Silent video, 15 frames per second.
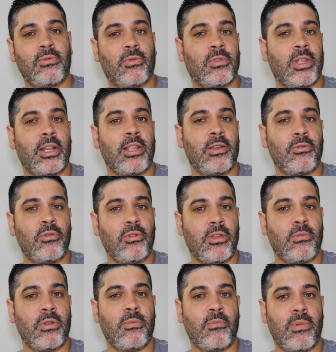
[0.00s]
sfruttare gli
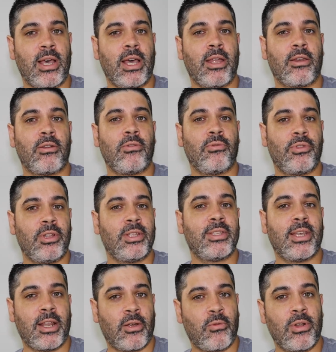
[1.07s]
audiolibri per
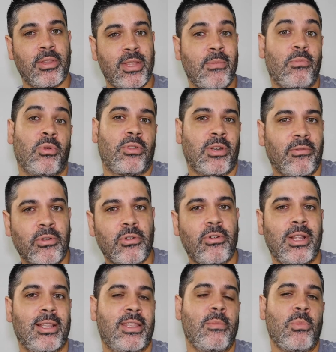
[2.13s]
utilizzare quel tempo tra
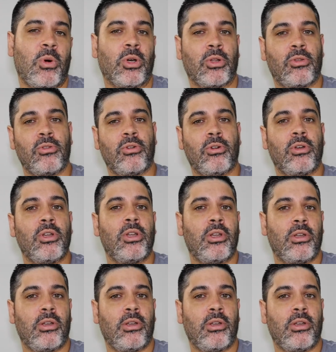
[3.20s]
virgolette morto